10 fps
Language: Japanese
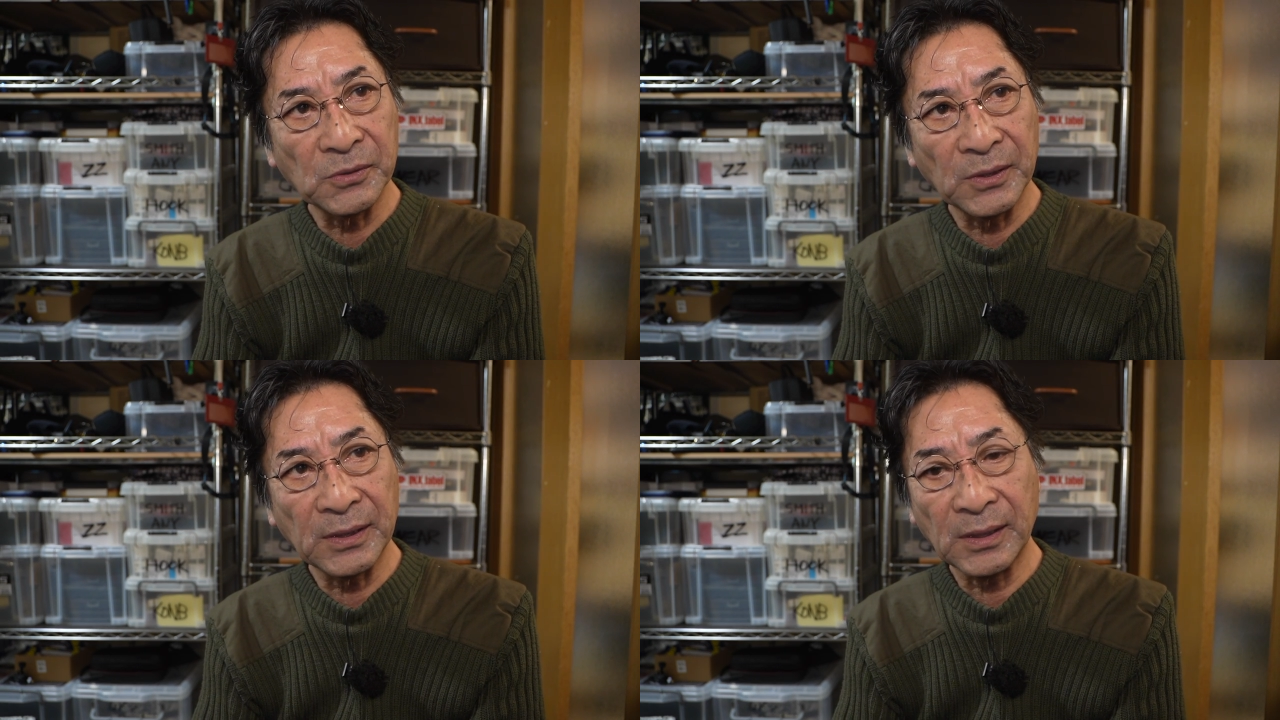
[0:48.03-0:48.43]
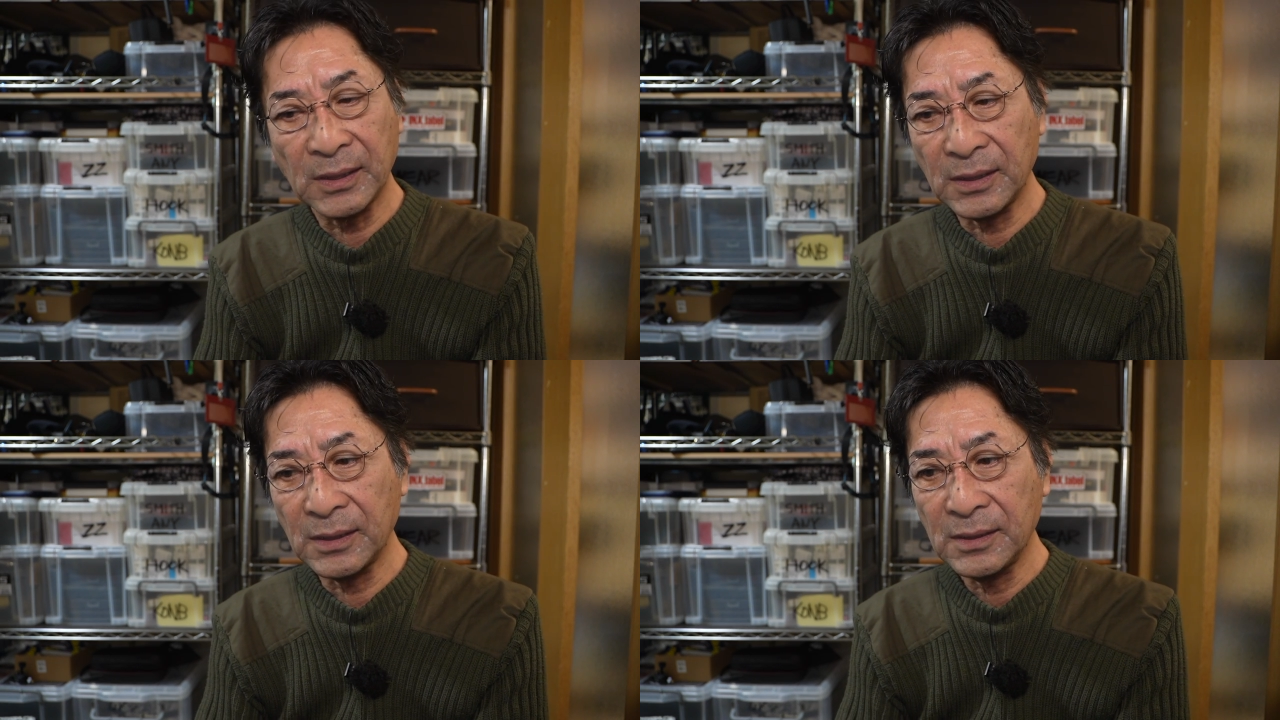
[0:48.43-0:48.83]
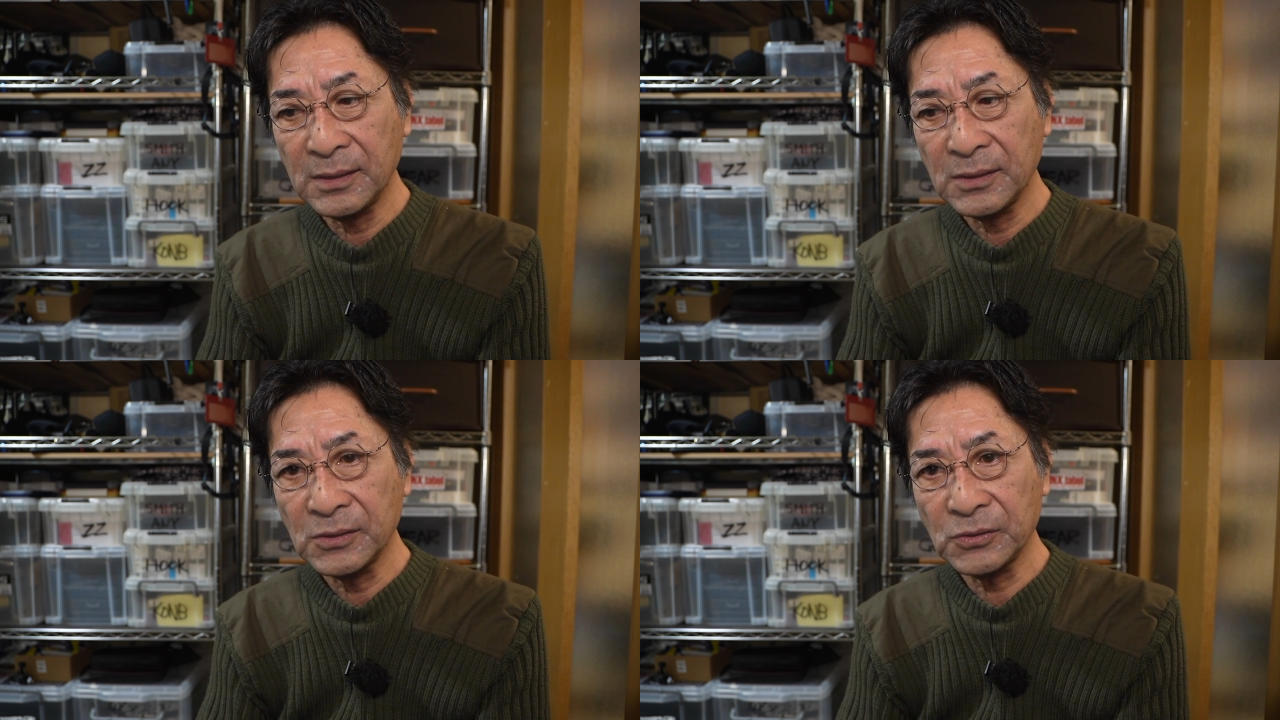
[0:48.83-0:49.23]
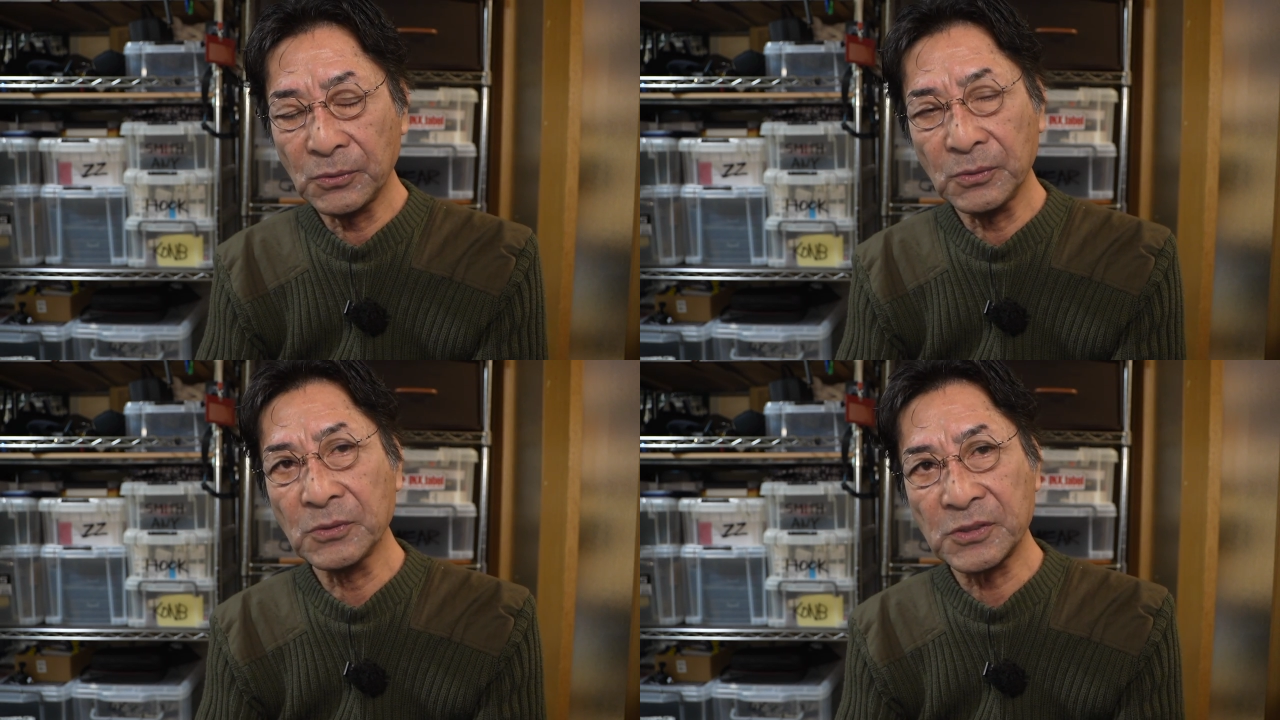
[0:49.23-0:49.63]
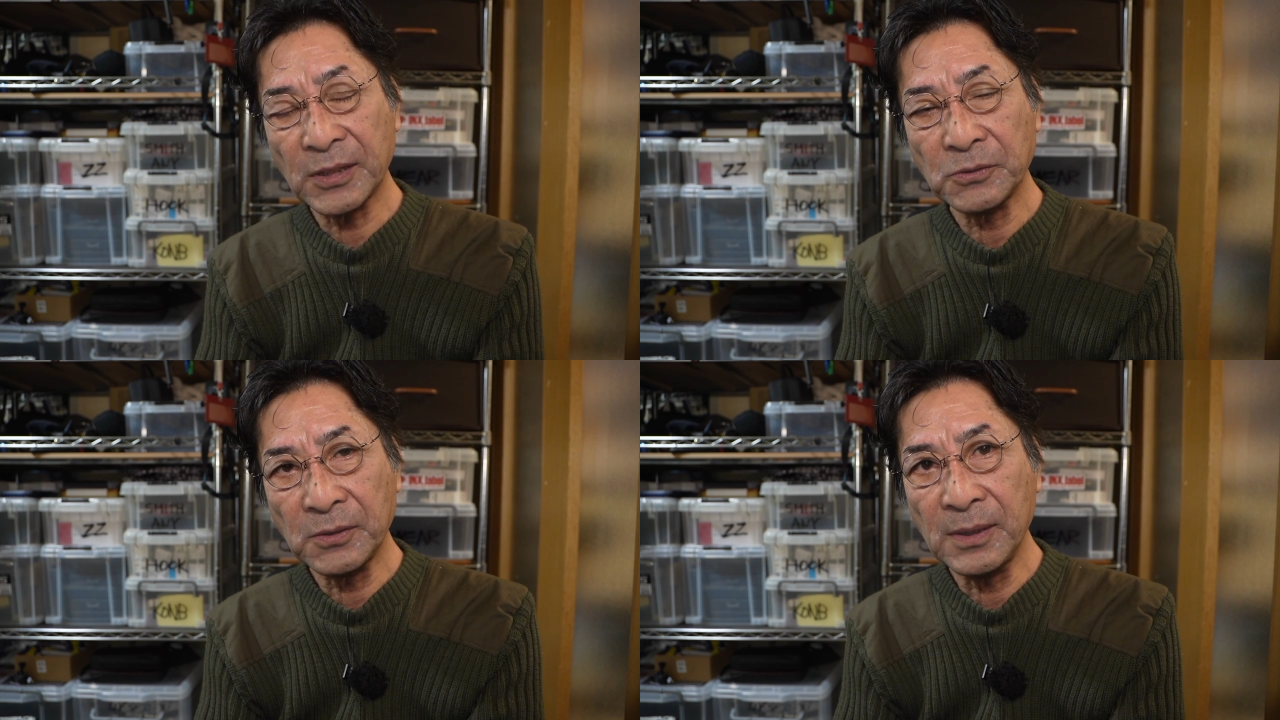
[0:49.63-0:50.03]
それからそこの
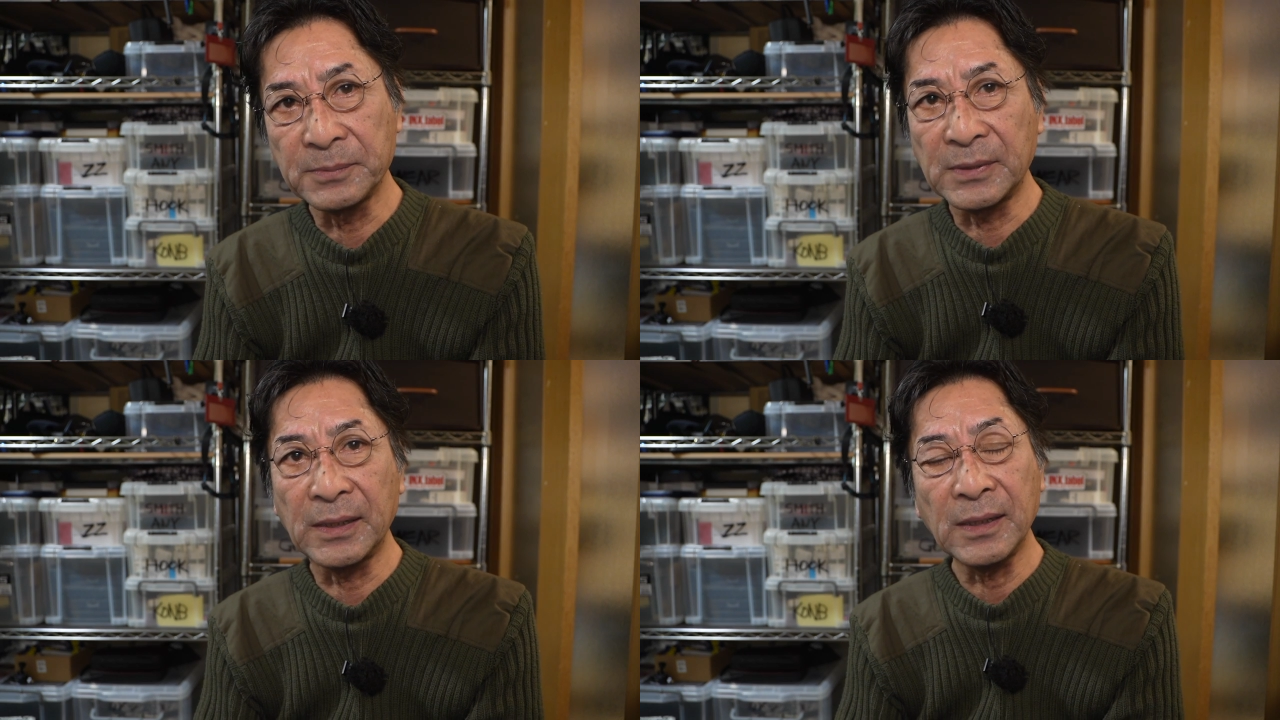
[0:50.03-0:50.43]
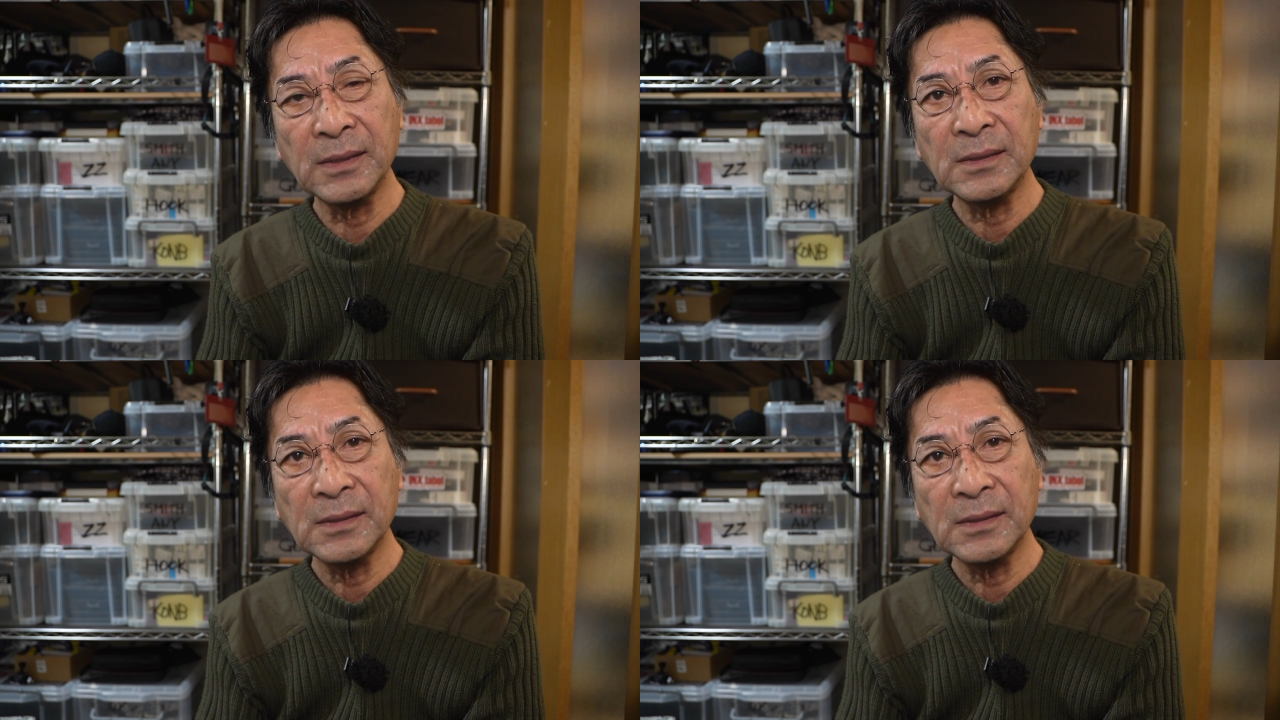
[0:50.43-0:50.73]
チャットライブでね、